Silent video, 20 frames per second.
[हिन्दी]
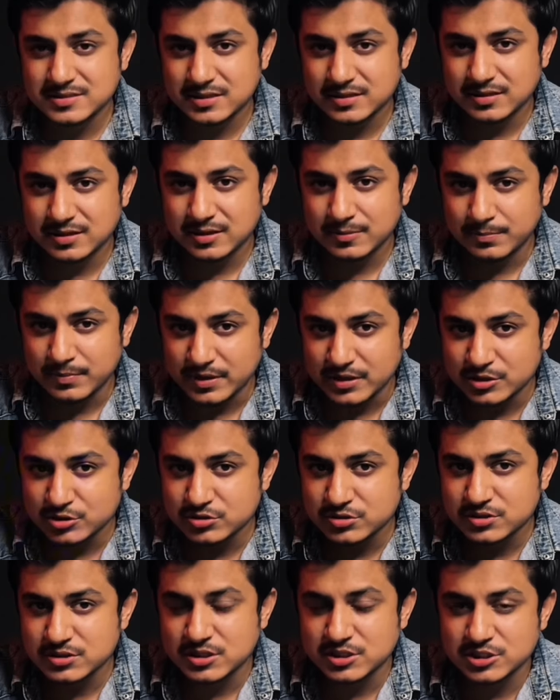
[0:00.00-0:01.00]
अगर मेरी जो
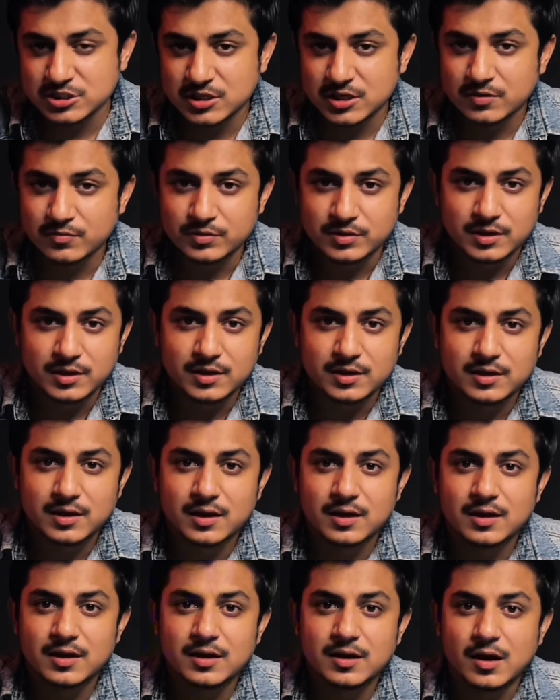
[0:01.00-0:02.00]
सजेशन है वो ये है कि
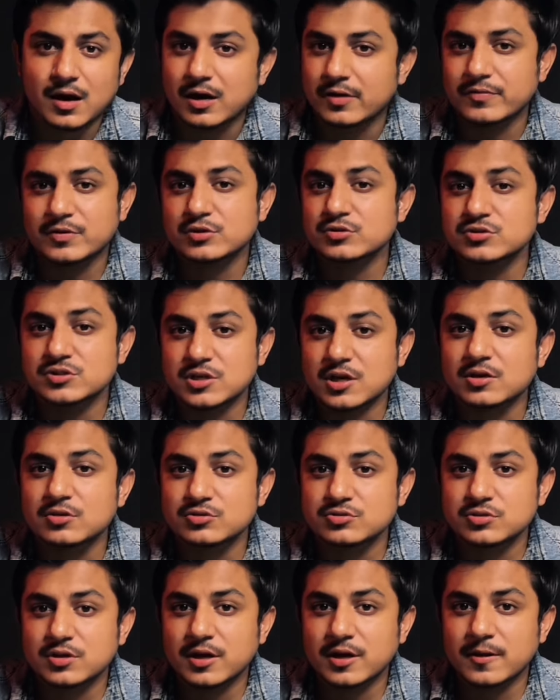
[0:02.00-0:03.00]
हार्डवेयर जो इंस्टॉल हो
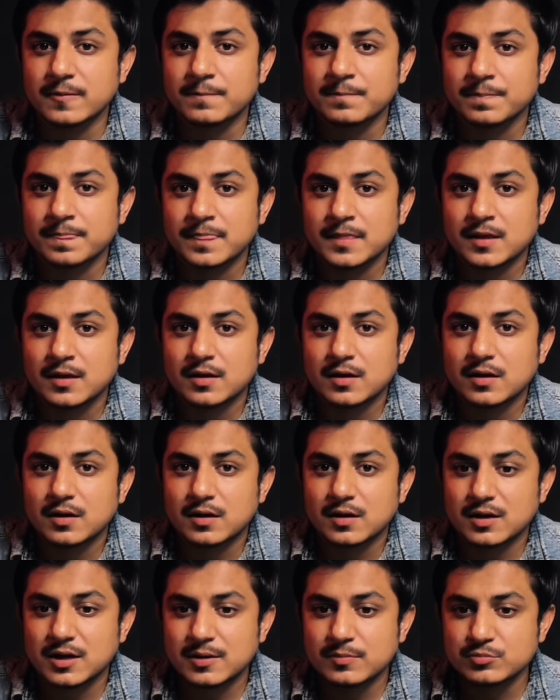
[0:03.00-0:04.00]
चुका है
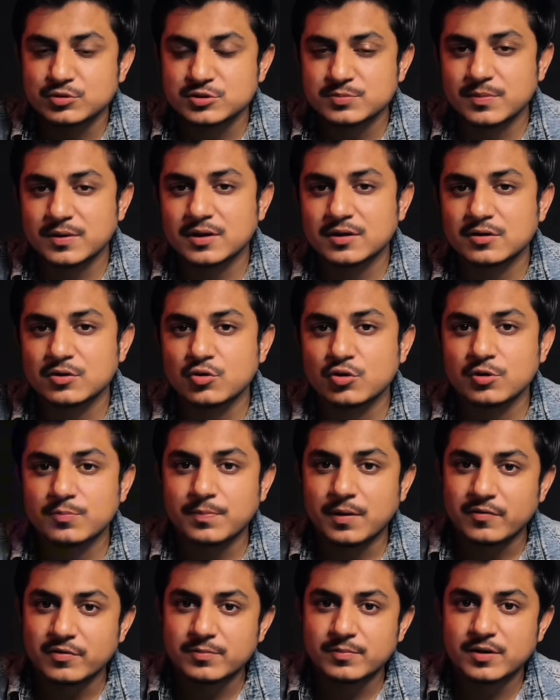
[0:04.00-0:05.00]
अगर हम उस बटन को और
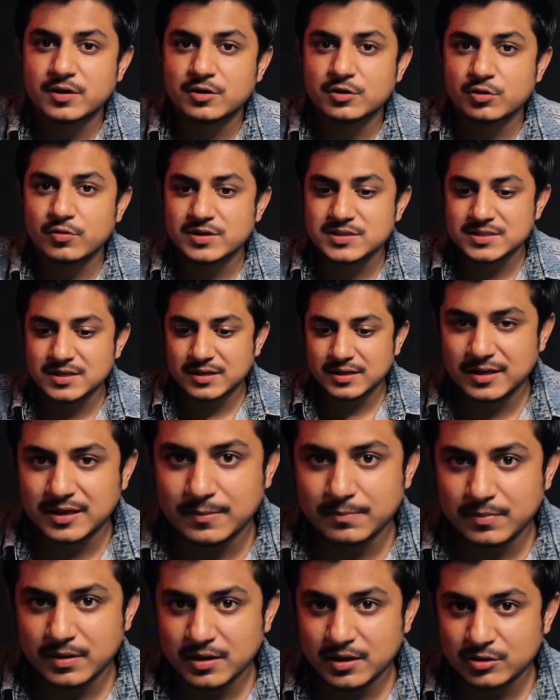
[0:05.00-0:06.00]
पावर बटन को ऐसा
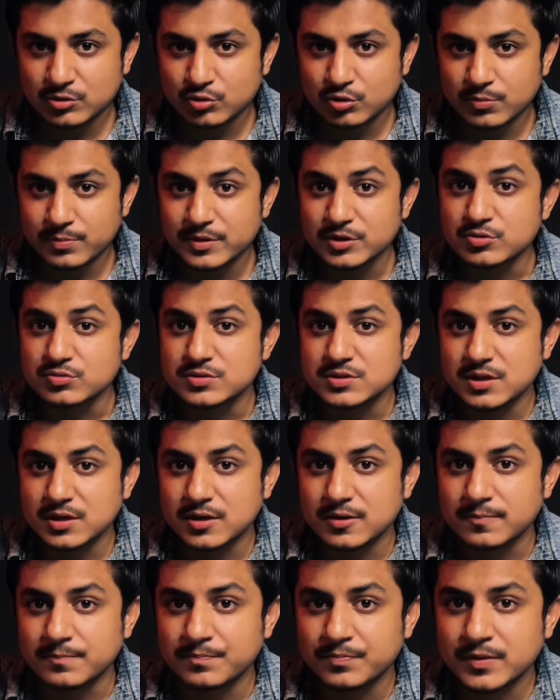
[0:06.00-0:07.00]
गेमिंग के तौर पे यूज़
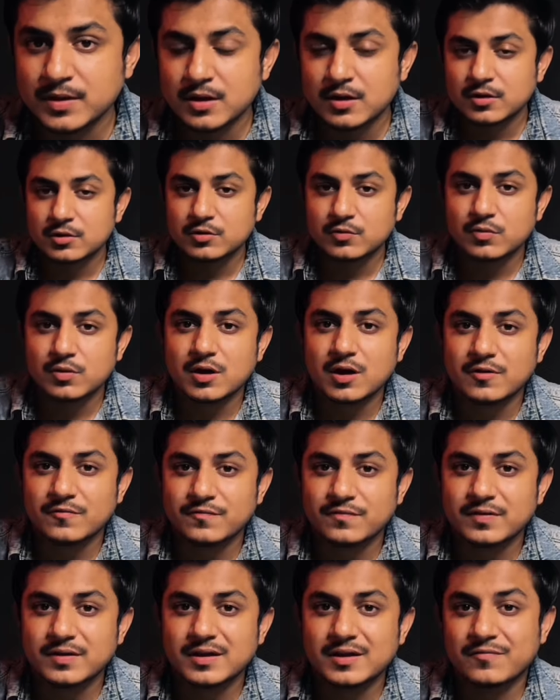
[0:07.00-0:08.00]
करें तो वो
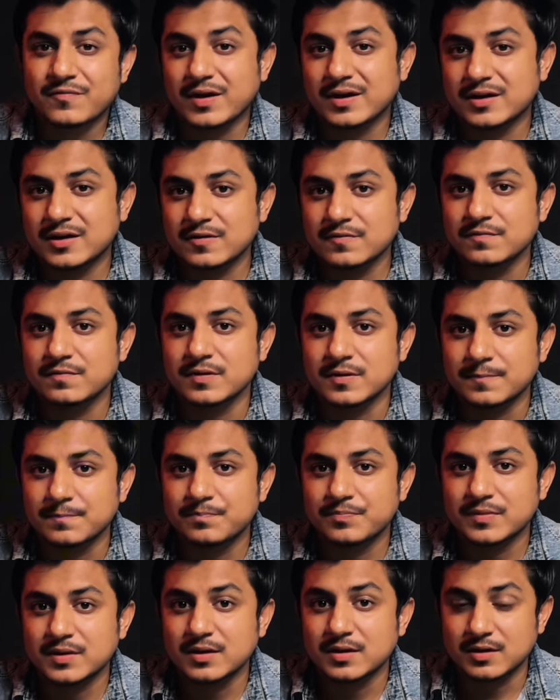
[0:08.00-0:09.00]
काफ़ी इफ़ेक्टिव
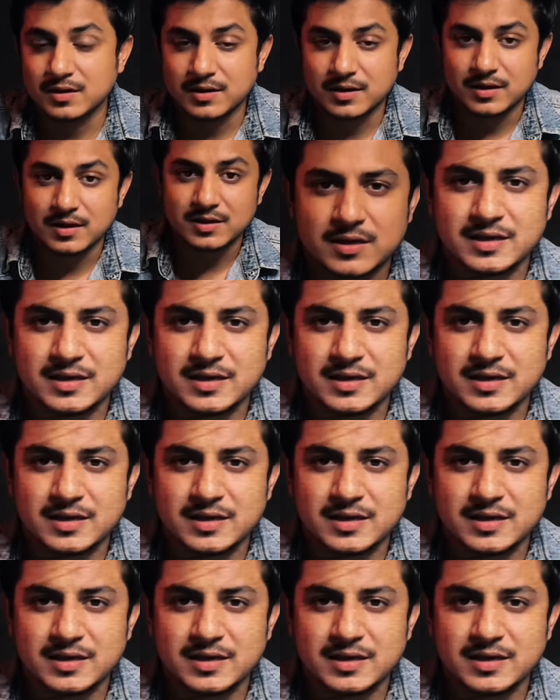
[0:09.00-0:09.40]
रहेगा